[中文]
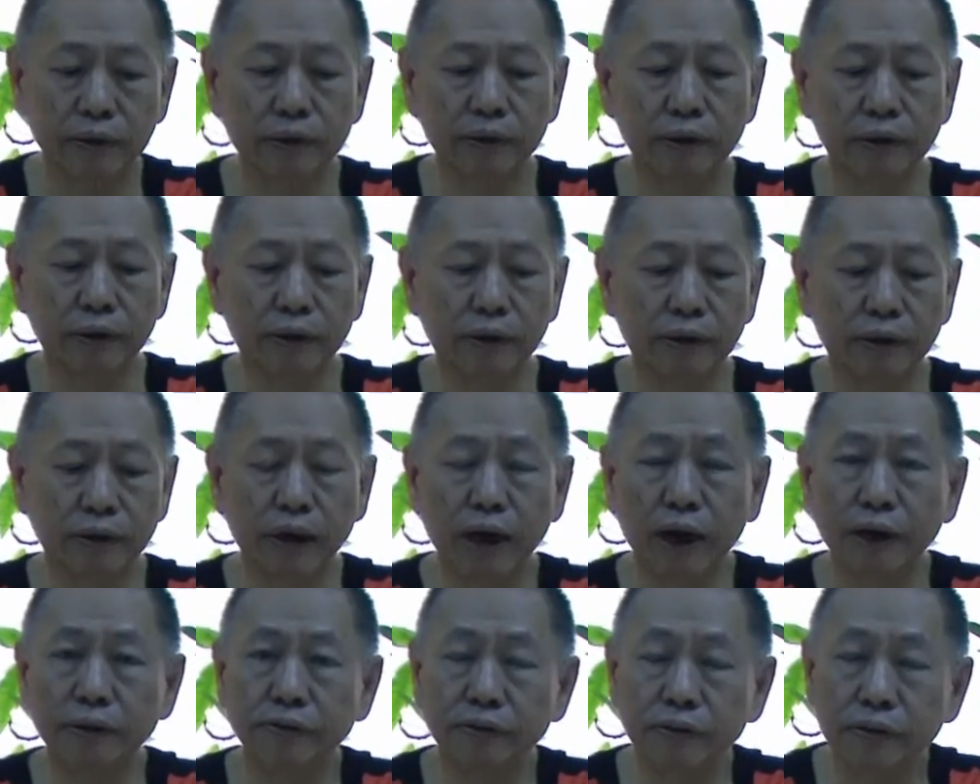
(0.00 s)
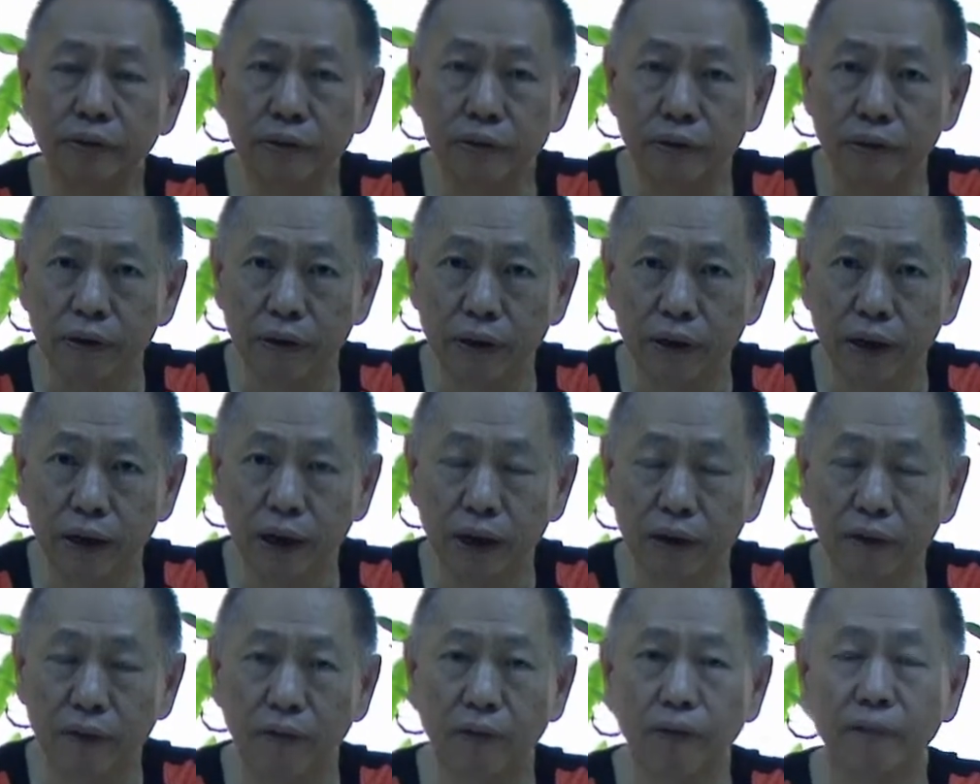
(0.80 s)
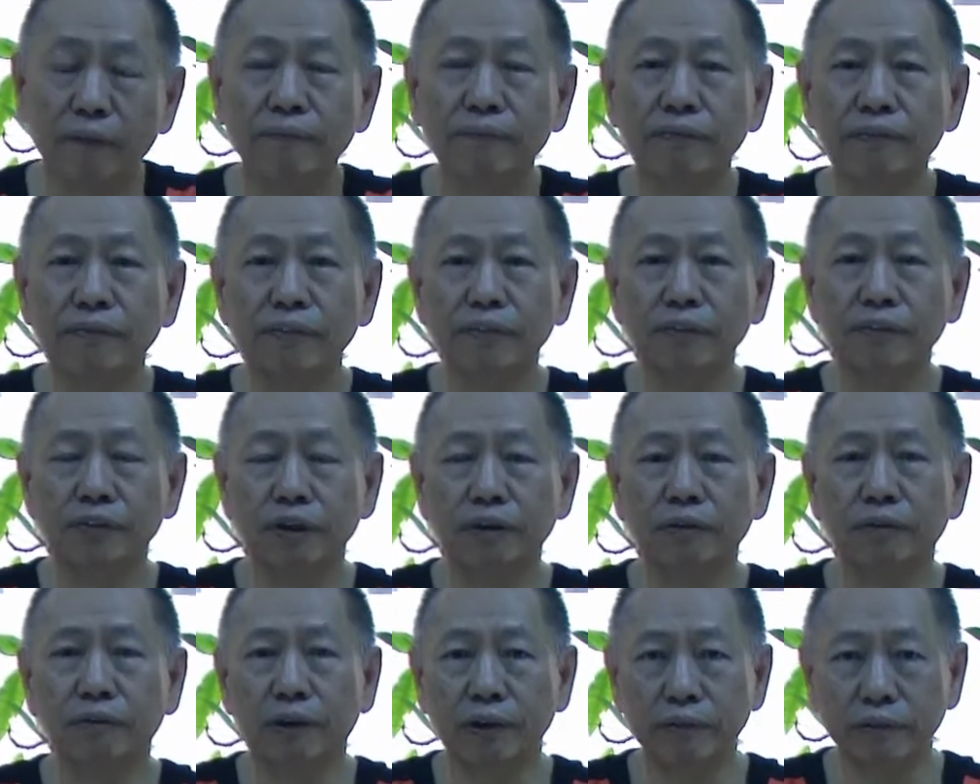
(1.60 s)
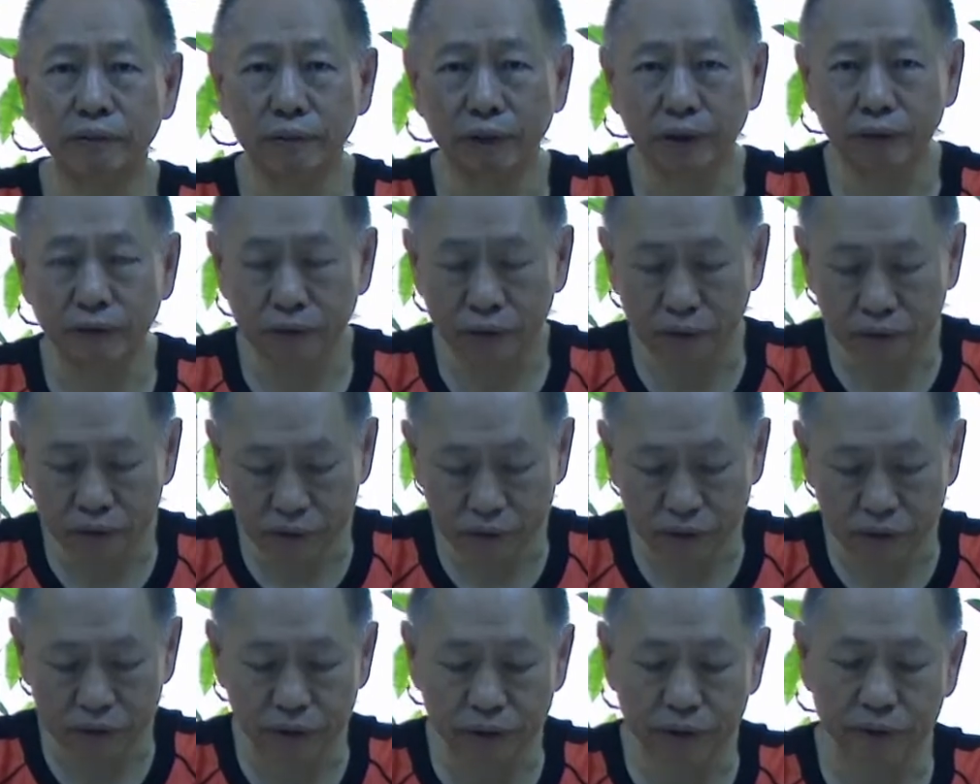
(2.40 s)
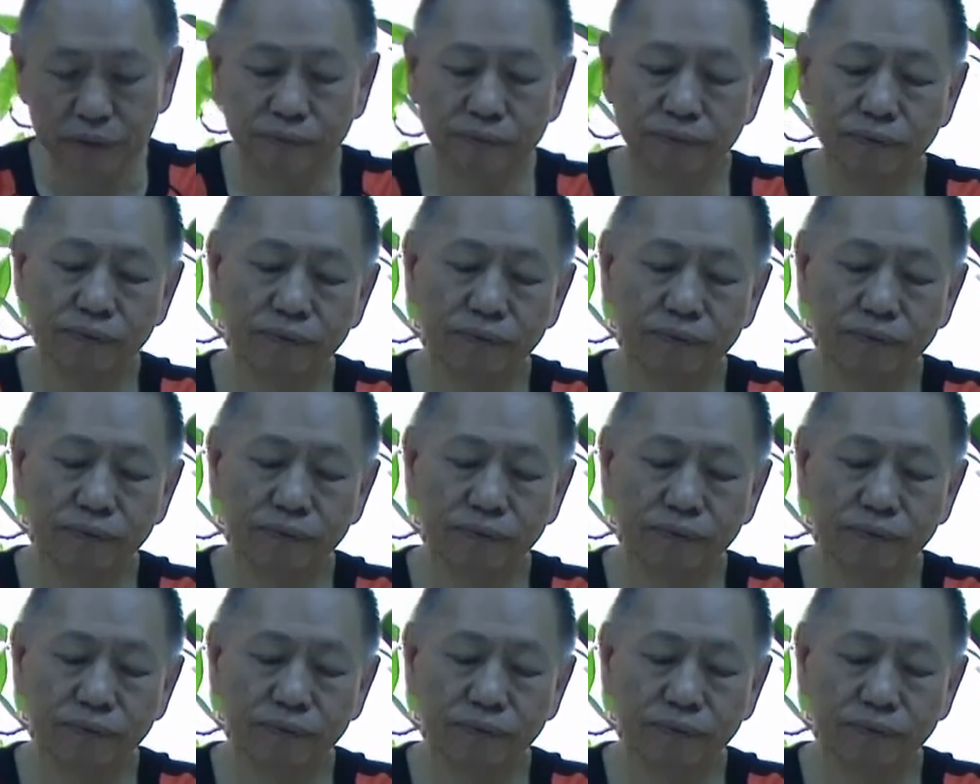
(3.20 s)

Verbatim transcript: 哦，海基会啊，吼，这完全就是